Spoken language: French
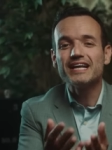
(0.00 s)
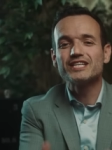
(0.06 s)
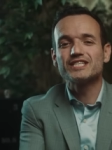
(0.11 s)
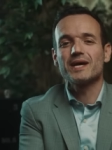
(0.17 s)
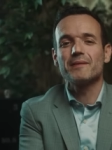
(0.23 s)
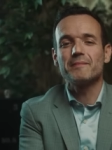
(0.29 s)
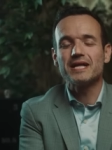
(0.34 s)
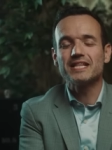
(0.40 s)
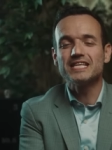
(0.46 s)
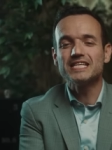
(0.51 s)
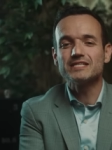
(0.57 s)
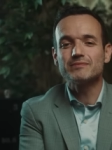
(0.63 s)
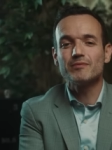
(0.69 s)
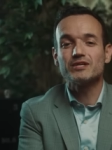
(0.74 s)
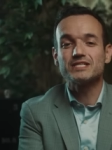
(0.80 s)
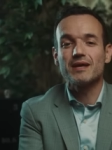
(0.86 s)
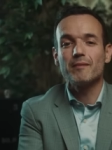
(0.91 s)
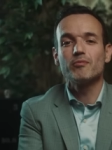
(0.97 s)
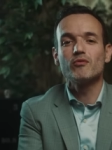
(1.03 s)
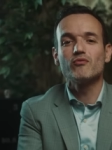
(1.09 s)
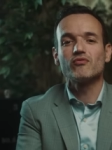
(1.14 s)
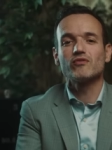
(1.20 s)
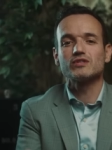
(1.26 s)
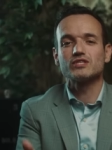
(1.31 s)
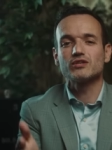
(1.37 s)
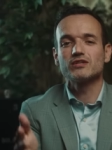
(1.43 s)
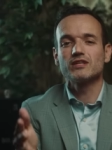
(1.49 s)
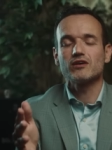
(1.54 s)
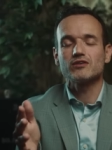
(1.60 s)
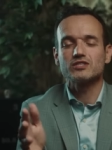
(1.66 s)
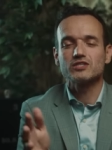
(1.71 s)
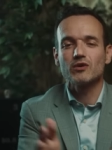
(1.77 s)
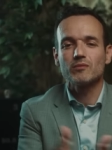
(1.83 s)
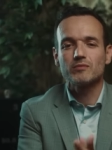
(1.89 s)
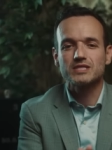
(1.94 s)
et le chamanisme, ça peut fonctionner
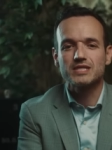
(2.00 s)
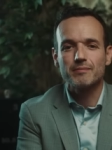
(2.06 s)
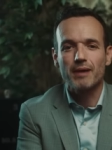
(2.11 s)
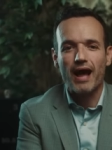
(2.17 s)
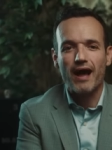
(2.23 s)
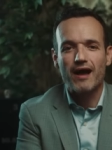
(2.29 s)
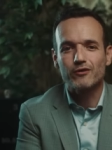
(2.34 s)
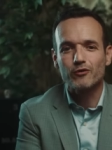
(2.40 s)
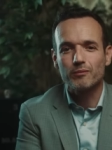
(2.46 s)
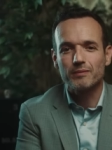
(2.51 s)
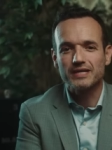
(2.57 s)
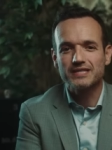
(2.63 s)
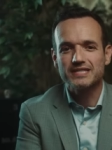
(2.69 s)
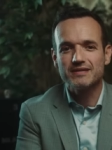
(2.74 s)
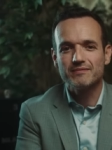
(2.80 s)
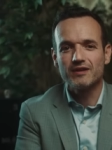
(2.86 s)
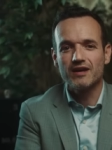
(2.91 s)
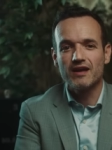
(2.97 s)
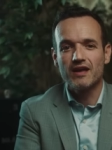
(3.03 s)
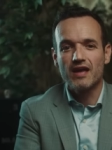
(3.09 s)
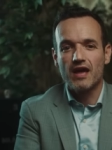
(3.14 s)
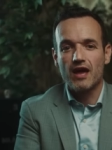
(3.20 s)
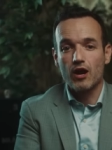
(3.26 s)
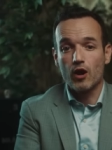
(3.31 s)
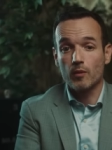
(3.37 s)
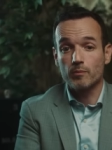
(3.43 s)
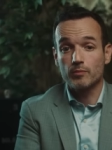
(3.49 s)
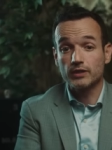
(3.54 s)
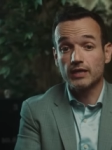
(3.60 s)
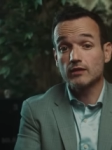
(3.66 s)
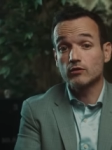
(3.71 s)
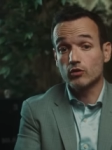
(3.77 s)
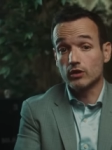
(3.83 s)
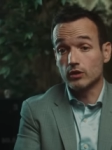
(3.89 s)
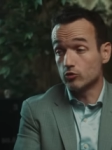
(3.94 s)
ensemble, c'est pas incompatible. Alors
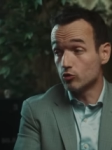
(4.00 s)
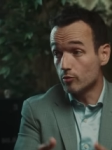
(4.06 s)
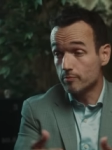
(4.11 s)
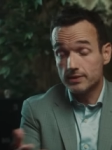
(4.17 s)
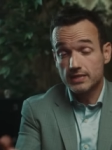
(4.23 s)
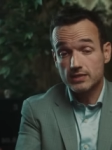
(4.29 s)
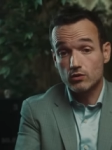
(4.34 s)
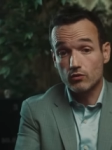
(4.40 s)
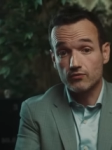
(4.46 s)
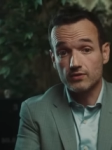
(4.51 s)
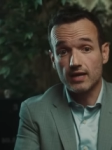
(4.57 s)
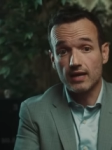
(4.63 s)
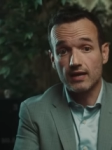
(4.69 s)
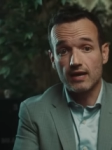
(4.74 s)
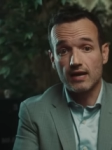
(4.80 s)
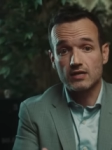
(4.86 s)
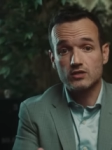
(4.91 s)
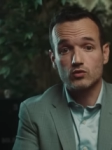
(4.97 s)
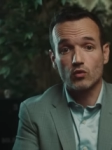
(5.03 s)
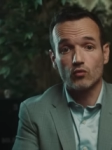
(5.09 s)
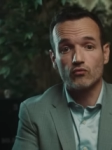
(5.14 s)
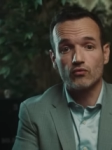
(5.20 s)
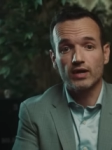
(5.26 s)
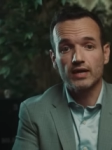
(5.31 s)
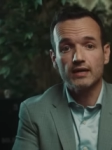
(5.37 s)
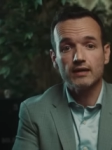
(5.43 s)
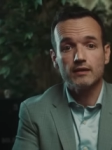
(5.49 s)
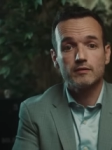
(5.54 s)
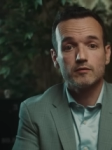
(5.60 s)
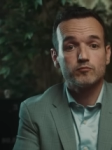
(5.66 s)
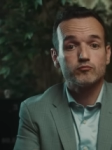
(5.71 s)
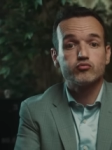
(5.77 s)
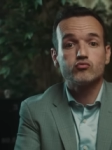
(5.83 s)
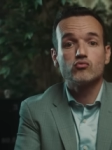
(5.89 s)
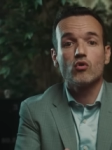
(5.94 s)
peut-être que les deux pistes au final, elles sont vraies
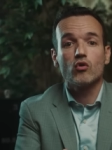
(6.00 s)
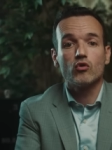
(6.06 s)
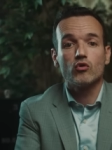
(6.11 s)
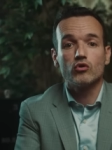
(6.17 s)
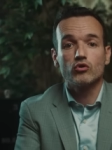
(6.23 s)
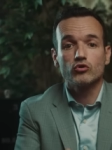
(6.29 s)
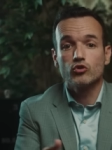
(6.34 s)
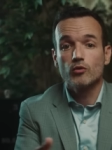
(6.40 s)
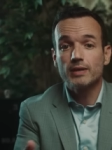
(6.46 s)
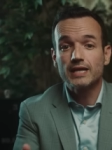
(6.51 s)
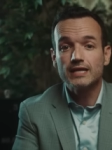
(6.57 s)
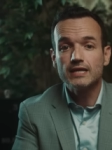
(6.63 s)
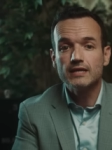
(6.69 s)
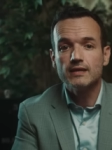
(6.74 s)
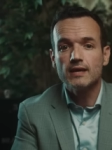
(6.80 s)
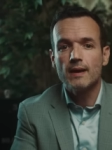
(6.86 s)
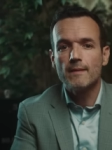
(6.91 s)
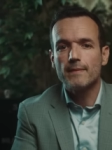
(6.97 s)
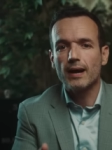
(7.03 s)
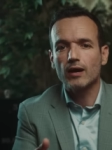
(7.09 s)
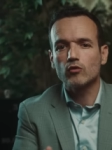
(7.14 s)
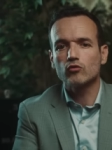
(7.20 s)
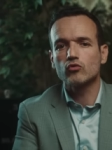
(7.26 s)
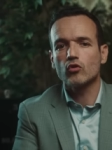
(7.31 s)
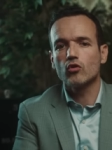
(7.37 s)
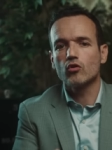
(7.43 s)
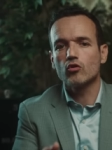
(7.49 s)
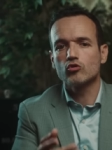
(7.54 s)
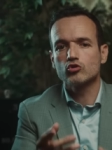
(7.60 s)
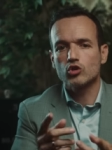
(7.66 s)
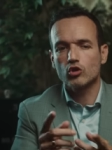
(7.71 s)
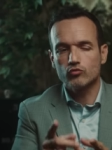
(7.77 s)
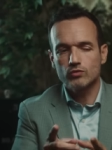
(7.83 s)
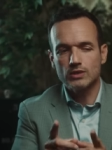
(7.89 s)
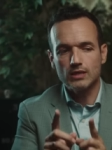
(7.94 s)
pour euh, Göbekli. Par contre,
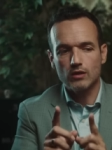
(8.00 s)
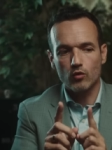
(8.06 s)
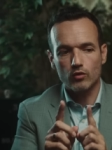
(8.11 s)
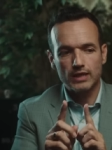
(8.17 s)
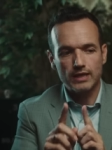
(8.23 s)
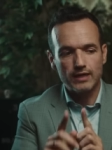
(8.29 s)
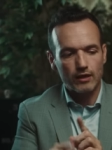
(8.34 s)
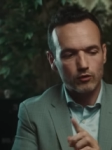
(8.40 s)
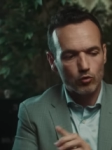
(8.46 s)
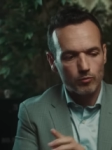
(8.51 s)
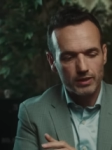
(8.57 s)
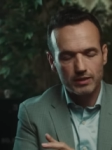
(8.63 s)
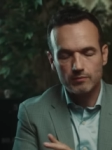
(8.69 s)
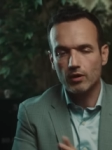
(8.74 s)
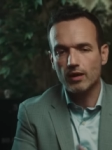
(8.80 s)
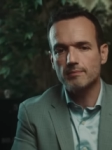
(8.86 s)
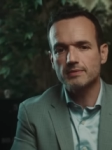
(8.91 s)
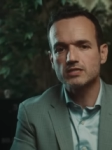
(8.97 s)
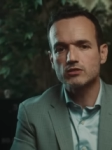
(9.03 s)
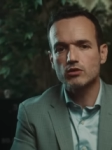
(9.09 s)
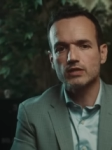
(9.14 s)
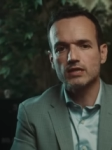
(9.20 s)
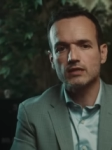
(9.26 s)
aujourd'hui, on écarte complètement la piste